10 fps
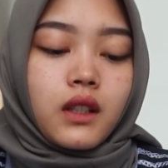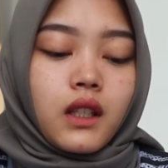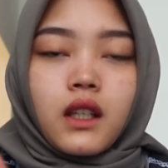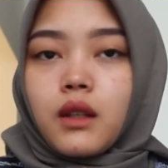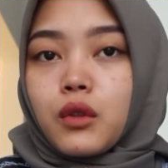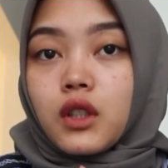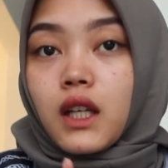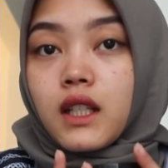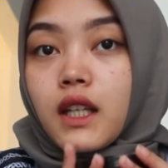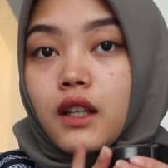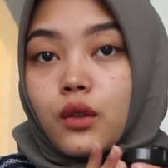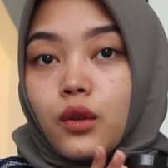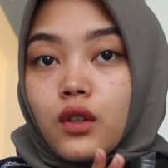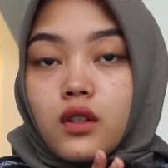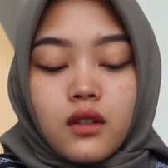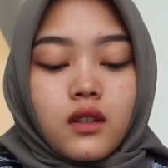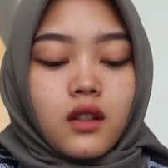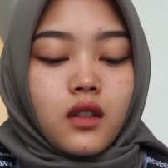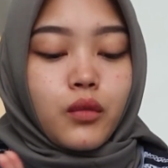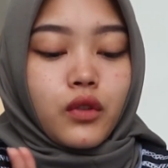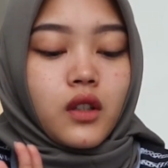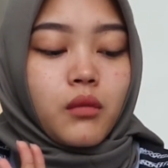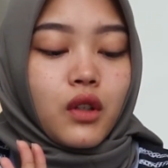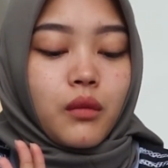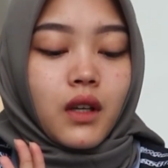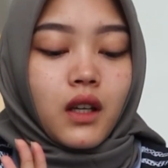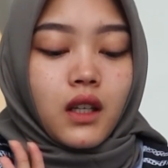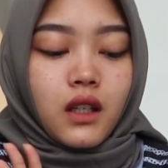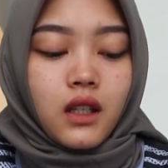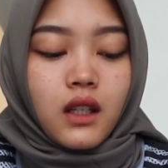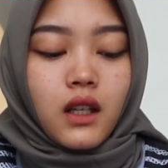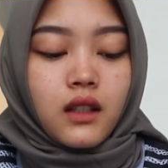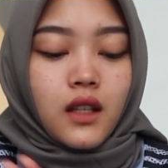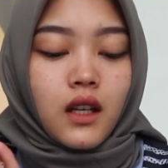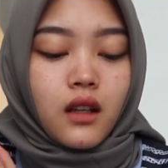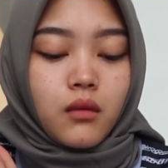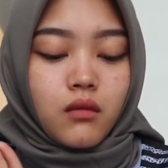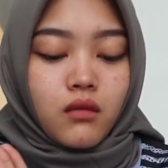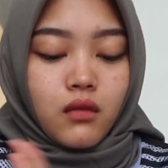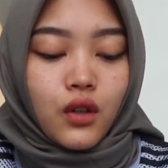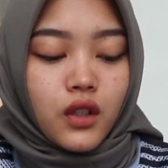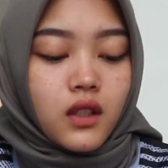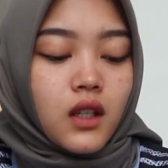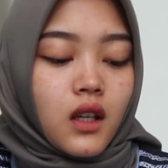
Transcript: Ini Putri nggak di-endorse. Uh, eh, Putri minum yang ini rasa lemon.